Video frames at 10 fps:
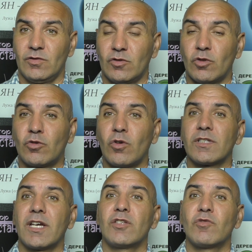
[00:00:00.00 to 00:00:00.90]
то
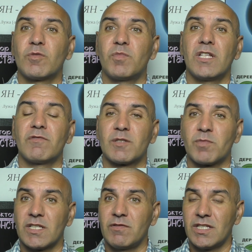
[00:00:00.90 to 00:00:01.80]
тонкое не успеет
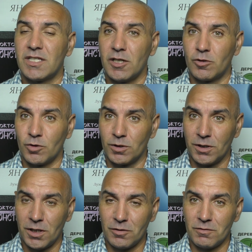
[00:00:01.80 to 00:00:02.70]
воспроизвести эту
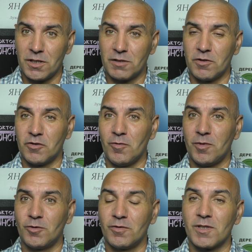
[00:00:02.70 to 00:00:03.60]
энергию, вследствие чего
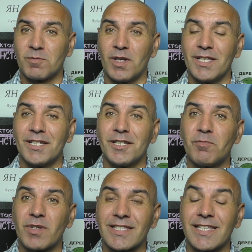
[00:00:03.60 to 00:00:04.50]
пойдут воспалительные
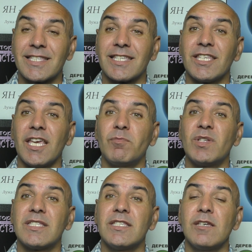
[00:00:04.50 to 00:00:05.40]
процессы,
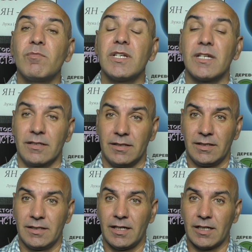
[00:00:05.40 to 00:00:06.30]
необъяснимые
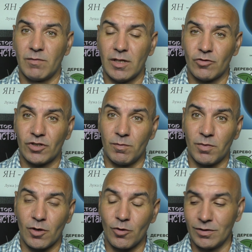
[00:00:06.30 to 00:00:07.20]
от матушки
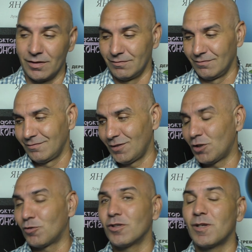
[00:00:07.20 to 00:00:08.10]
природы. И
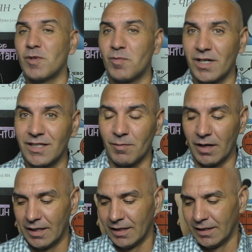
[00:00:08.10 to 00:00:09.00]
что нам необходимо?
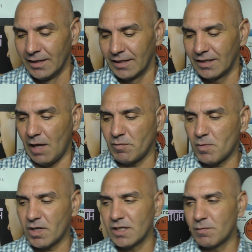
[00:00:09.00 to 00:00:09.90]
Нам
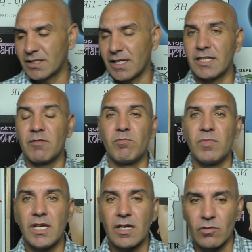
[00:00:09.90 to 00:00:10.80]
необходимо знать
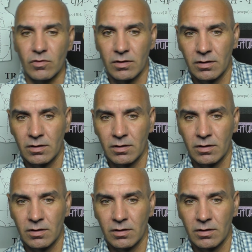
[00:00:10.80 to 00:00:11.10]
меру